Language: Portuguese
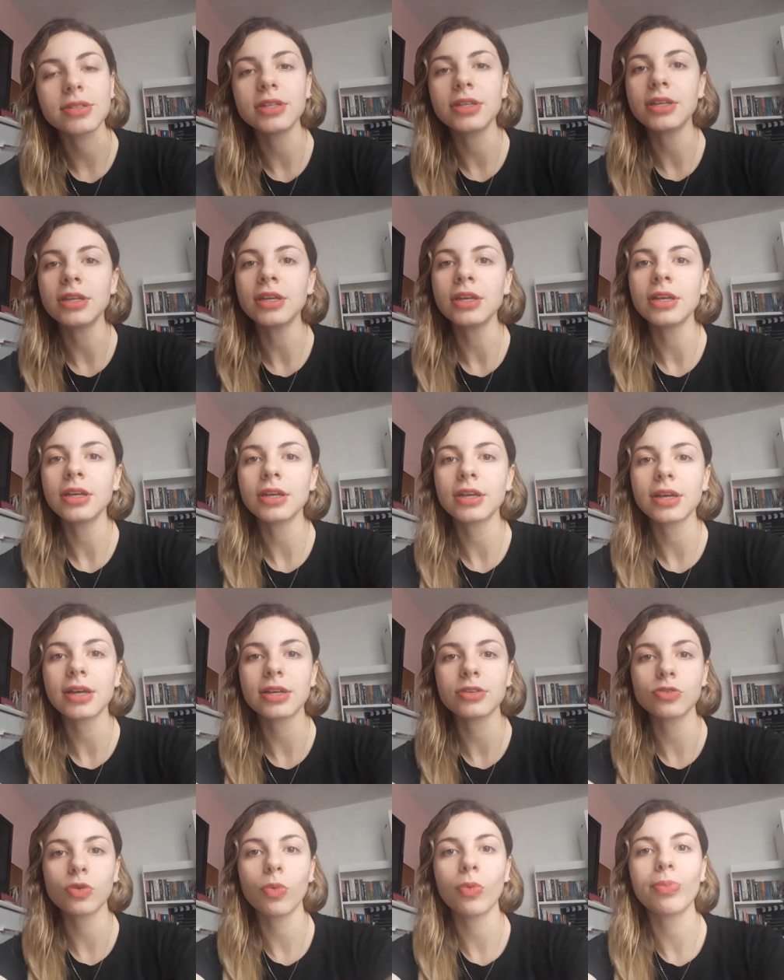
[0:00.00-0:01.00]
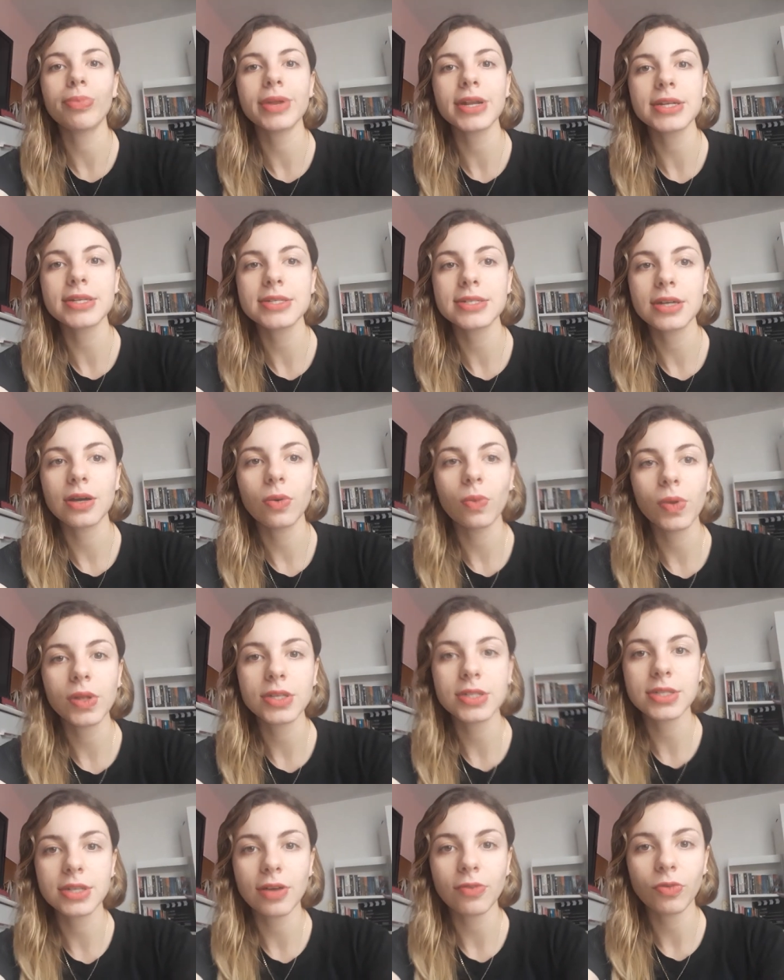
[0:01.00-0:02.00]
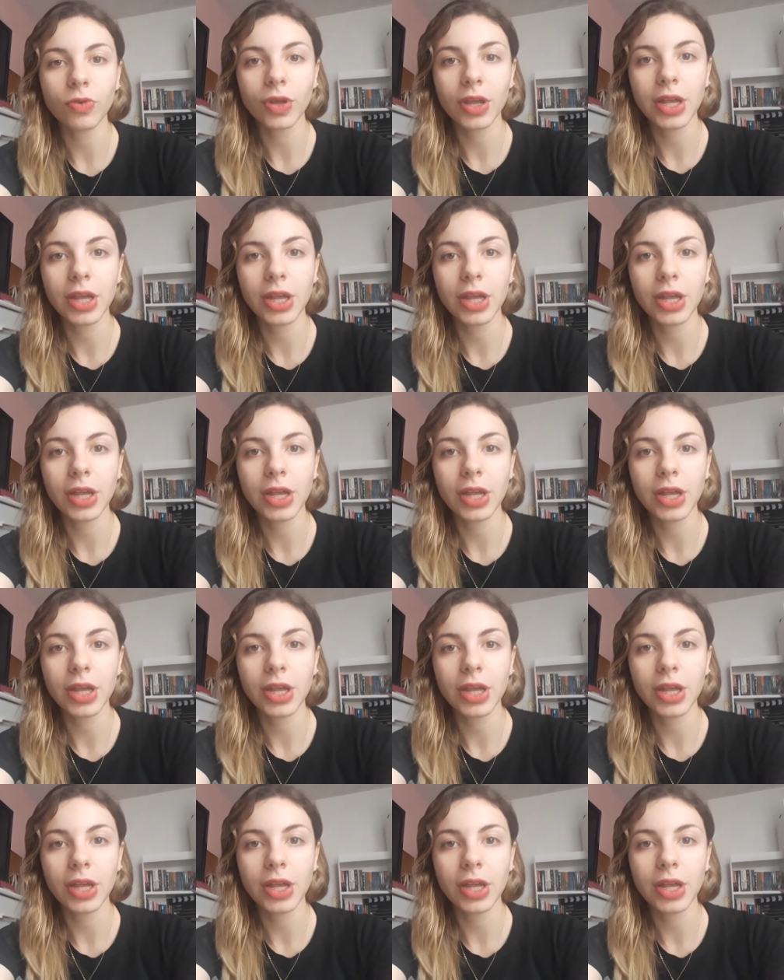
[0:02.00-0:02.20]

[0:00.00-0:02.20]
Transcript: E sob pressão eles estavam